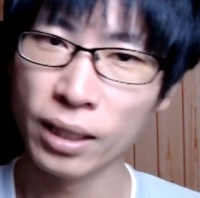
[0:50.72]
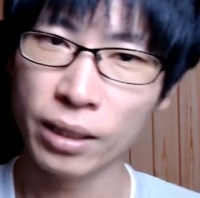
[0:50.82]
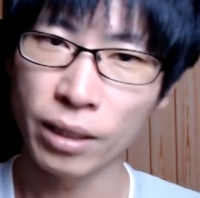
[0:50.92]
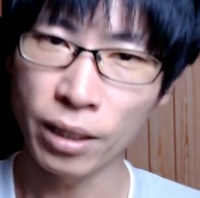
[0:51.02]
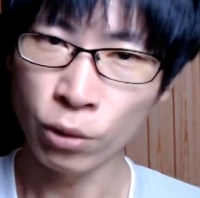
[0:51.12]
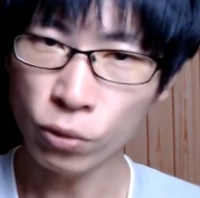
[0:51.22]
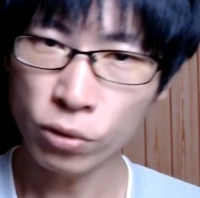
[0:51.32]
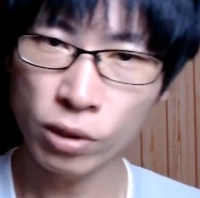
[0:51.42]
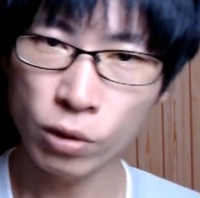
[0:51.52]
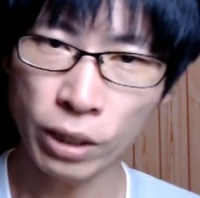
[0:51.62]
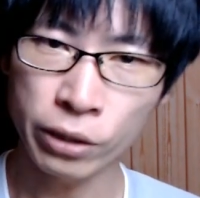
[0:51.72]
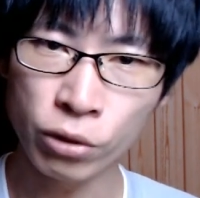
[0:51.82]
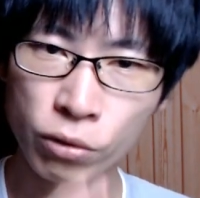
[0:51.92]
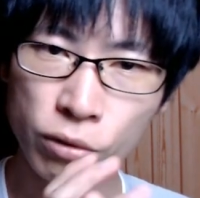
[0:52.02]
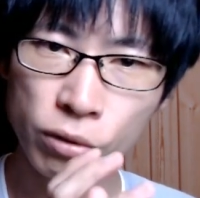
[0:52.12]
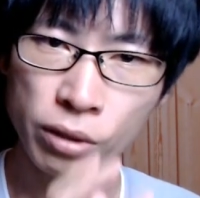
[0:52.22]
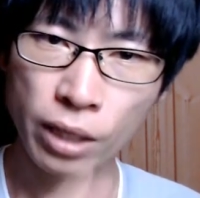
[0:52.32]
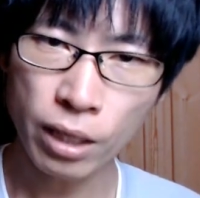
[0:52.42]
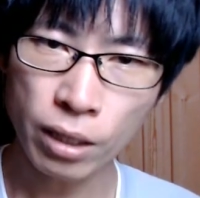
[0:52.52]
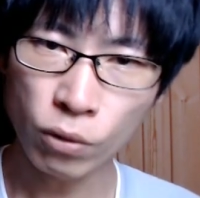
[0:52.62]
で、腰痛は急
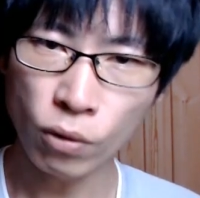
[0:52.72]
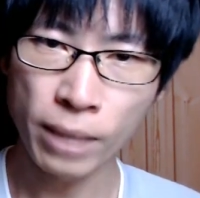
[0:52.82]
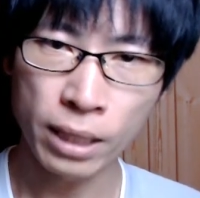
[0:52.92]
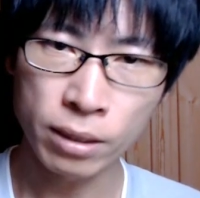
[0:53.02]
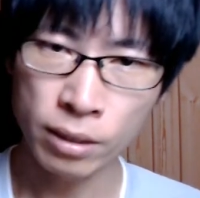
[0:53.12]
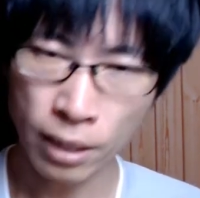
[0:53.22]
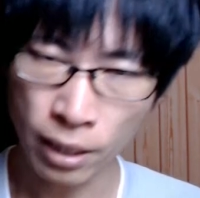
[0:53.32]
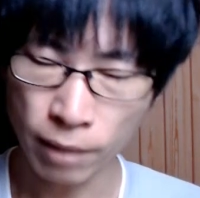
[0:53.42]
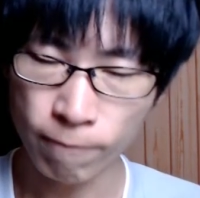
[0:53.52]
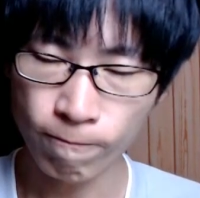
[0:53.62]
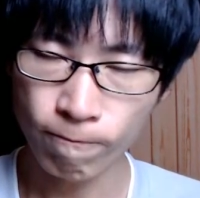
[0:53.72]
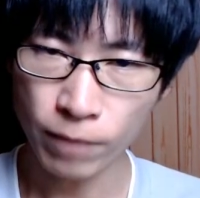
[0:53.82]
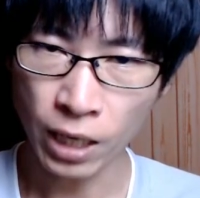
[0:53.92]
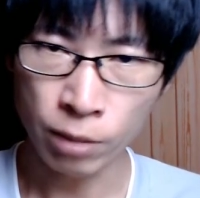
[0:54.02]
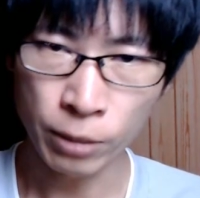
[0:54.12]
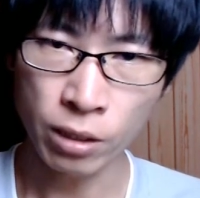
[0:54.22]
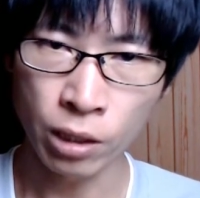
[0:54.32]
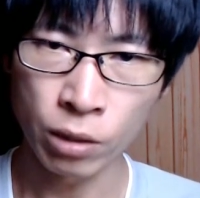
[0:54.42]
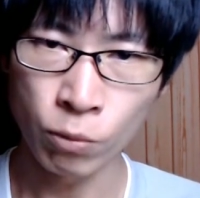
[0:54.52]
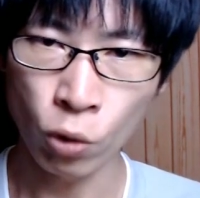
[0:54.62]
性と慢性あります
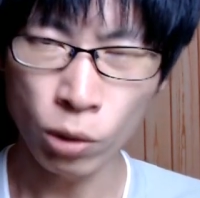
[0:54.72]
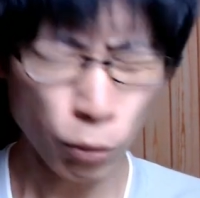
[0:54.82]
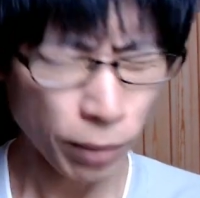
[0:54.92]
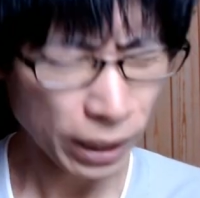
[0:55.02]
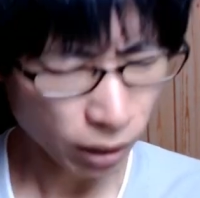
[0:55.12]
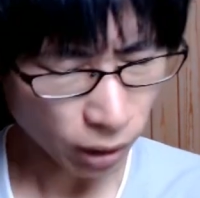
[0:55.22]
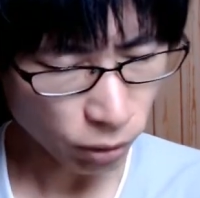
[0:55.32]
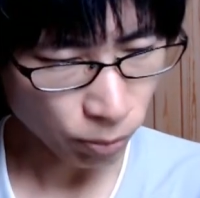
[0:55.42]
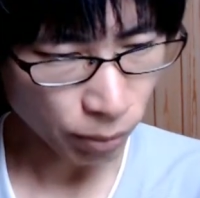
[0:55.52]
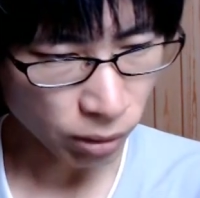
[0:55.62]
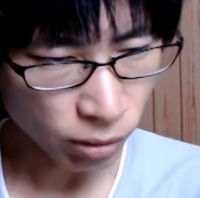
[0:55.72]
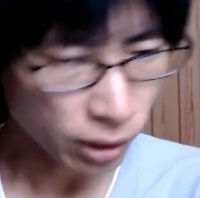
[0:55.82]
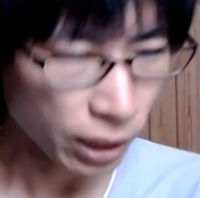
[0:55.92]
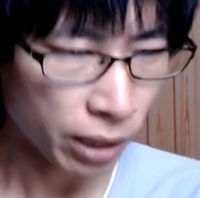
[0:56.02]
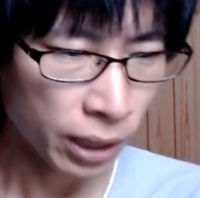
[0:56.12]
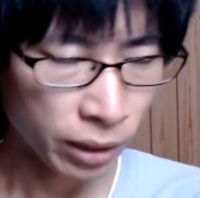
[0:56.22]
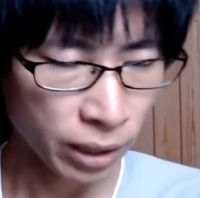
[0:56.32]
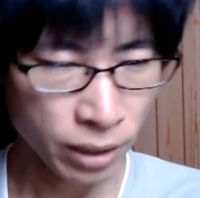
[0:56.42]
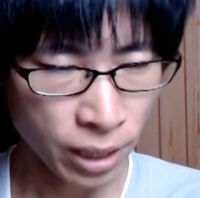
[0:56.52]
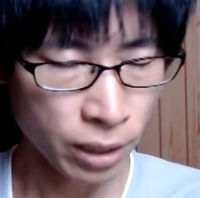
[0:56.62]
けれども、これも全く別次元なん
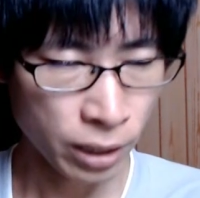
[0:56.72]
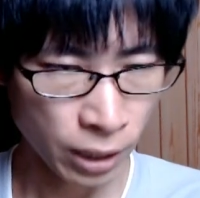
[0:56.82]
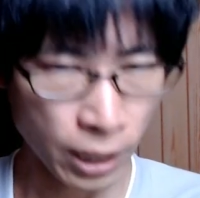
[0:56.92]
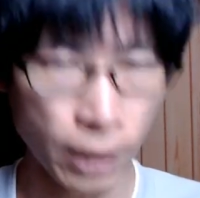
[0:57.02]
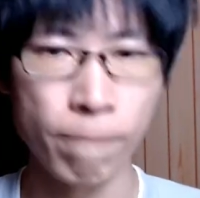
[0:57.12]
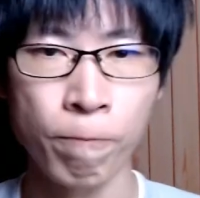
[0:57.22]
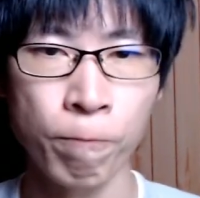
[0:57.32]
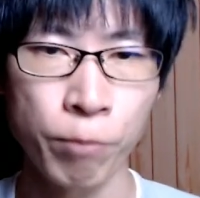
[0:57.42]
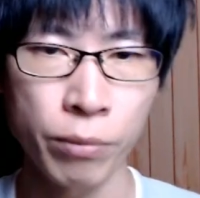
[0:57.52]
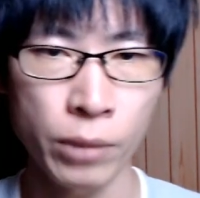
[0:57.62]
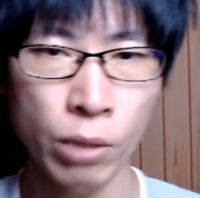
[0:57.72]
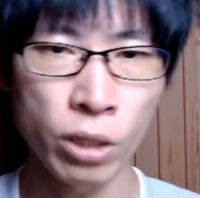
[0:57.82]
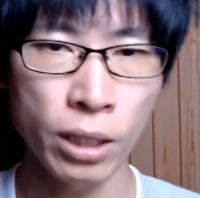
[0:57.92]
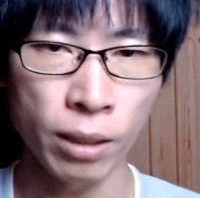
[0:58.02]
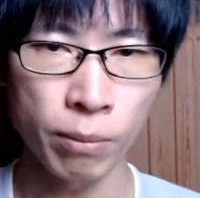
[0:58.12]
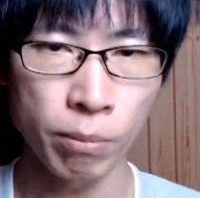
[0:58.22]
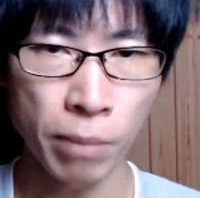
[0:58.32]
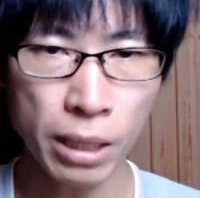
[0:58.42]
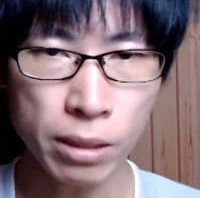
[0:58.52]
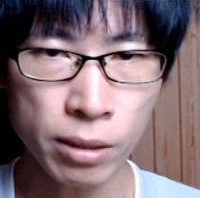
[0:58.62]
で原因が。なので、
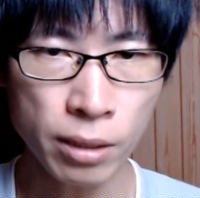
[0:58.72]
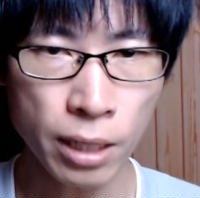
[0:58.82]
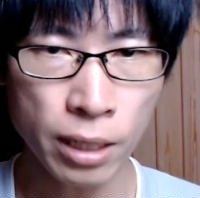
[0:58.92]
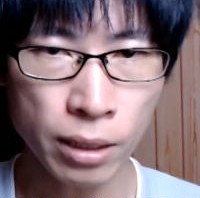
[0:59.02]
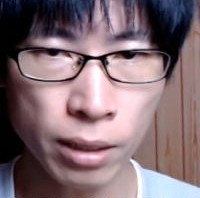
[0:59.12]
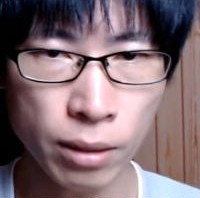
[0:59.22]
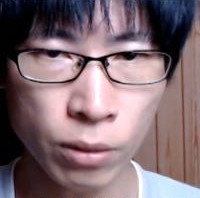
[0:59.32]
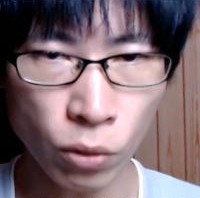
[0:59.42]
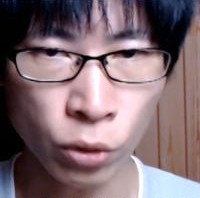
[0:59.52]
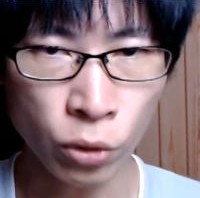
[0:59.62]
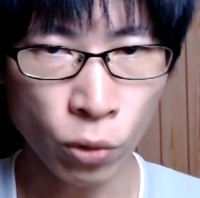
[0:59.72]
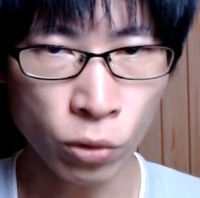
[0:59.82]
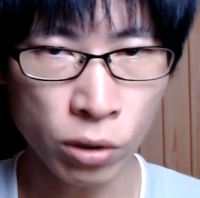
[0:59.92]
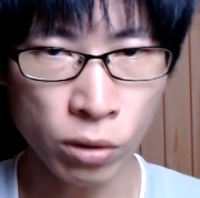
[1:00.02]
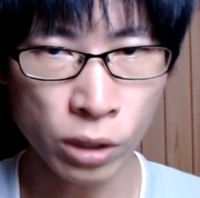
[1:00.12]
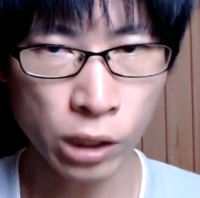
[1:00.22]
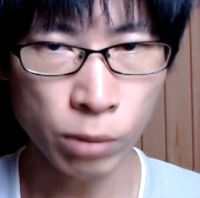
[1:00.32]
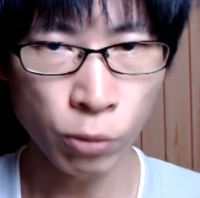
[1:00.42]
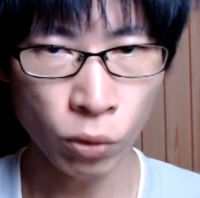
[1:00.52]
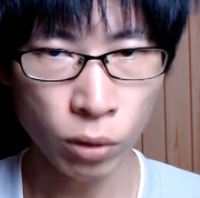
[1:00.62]
慢性の腰痛に
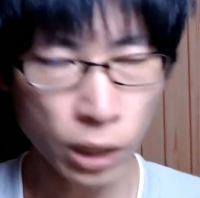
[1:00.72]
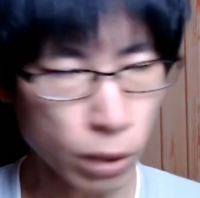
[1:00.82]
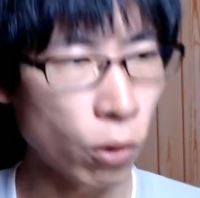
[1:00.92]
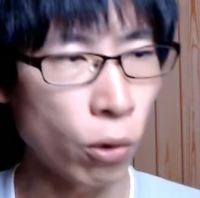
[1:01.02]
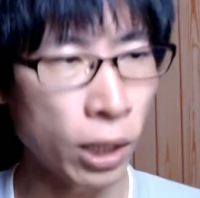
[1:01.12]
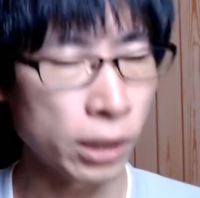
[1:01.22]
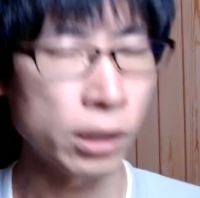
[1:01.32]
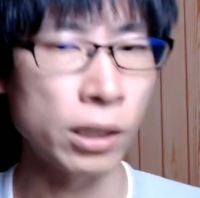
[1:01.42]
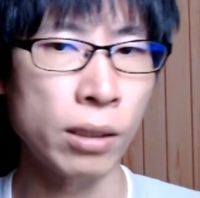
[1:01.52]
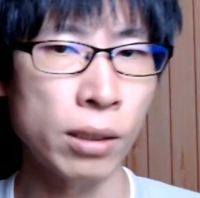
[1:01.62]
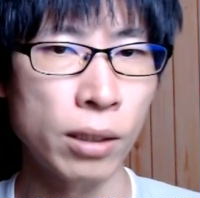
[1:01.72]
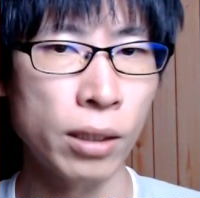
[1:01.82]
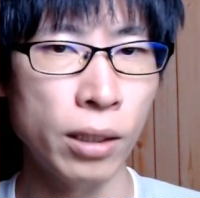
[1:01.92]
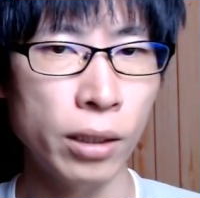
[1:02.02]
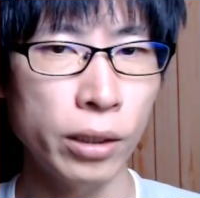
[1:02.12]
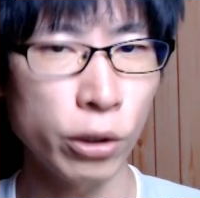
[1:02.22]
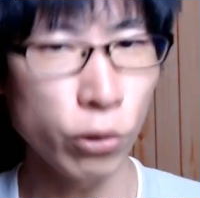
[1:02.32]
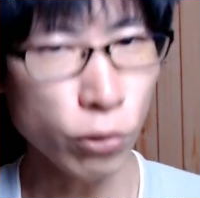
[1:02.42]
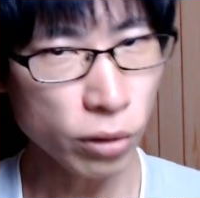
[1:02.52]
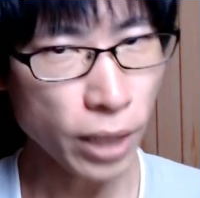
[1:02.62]
絞ってのお話です。
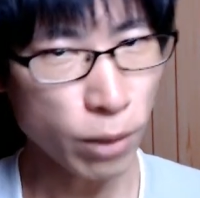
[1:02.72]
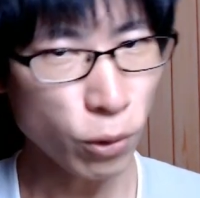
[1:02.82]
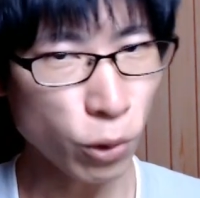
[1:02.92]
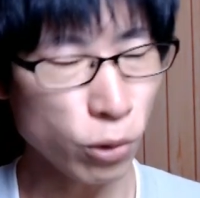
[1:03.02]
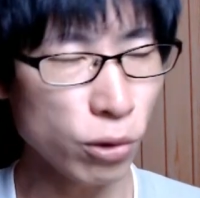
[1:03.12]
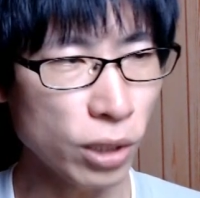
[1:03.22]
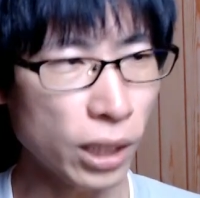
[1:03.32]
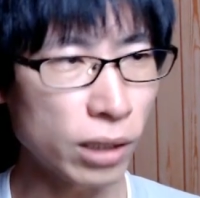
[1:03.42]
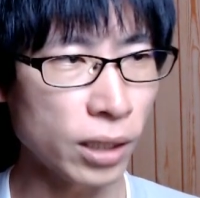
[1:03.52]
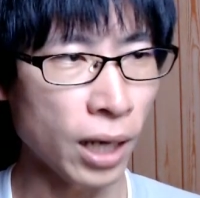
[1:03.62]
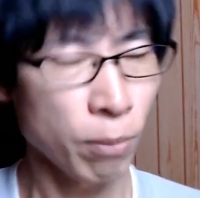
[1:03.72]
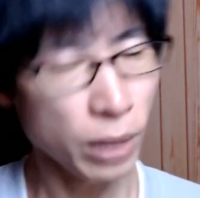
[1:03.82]
急性の腰痛に関してはあんまり